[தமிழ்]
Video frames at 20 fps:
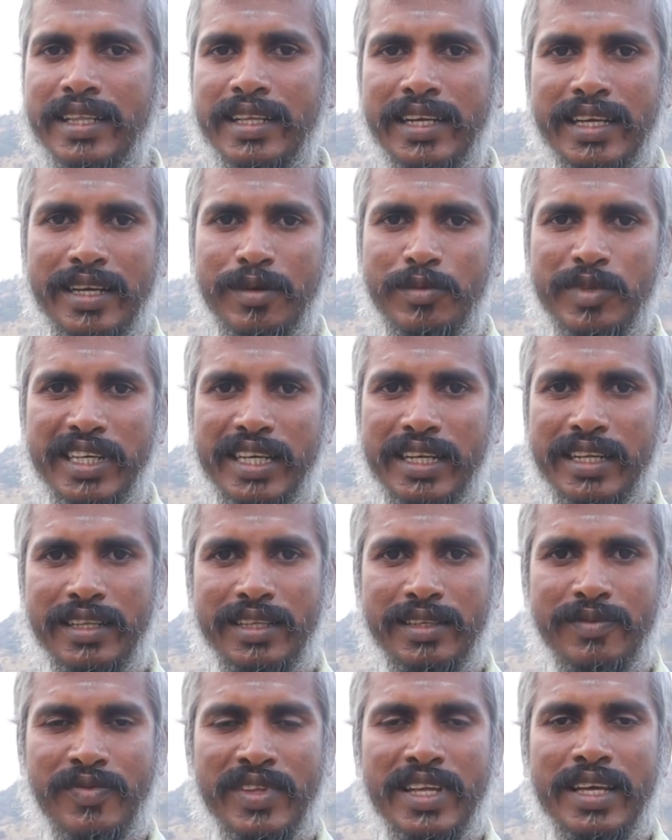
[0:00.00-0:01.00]
ஐந்திணை
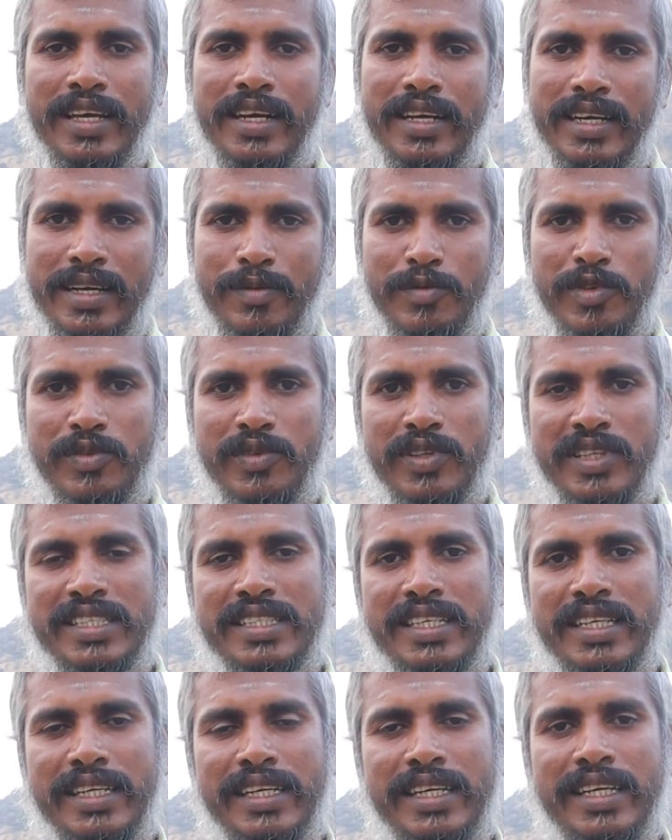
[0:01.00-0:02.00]
அப்படிங்கிறது நம்ம வந்து
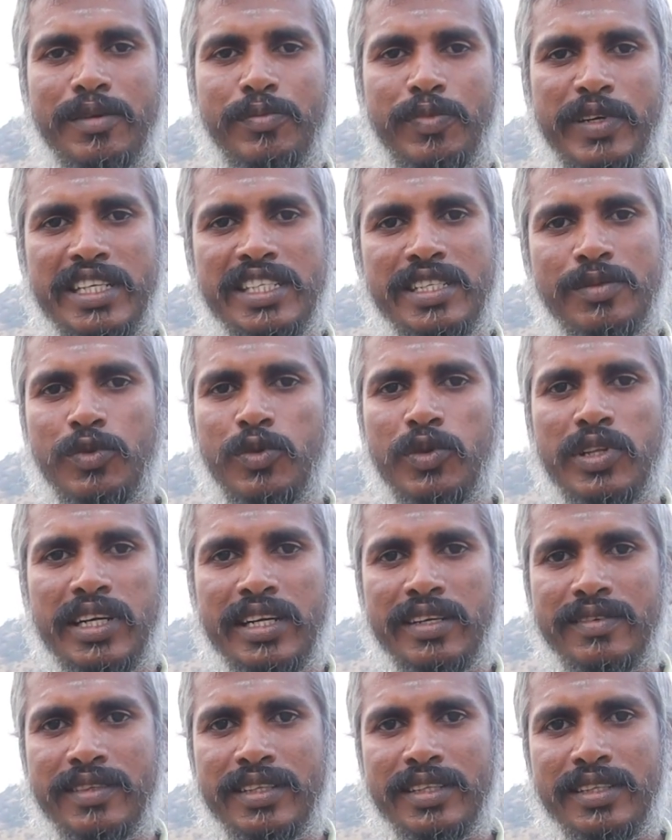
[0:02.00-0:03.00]
சரி ஏன்
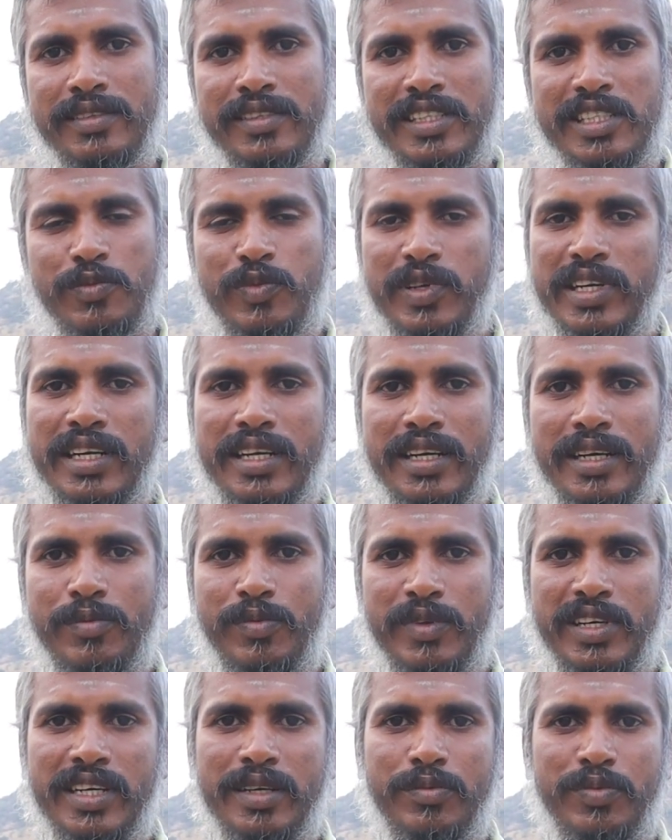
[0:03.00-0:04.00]
பஞ்சபூதங்களை வந்து வச்சு பண்ணலாம்
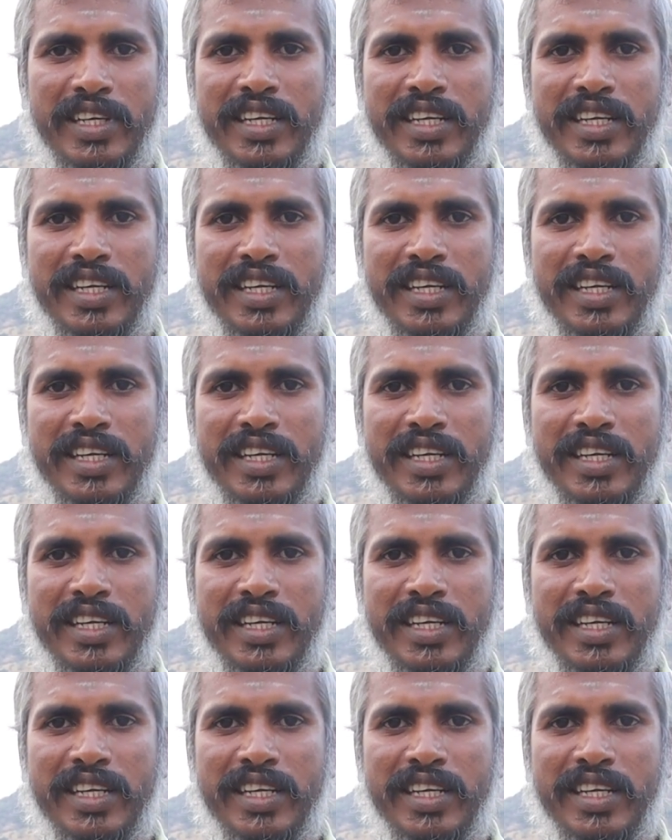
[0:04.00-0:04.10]
அப்போ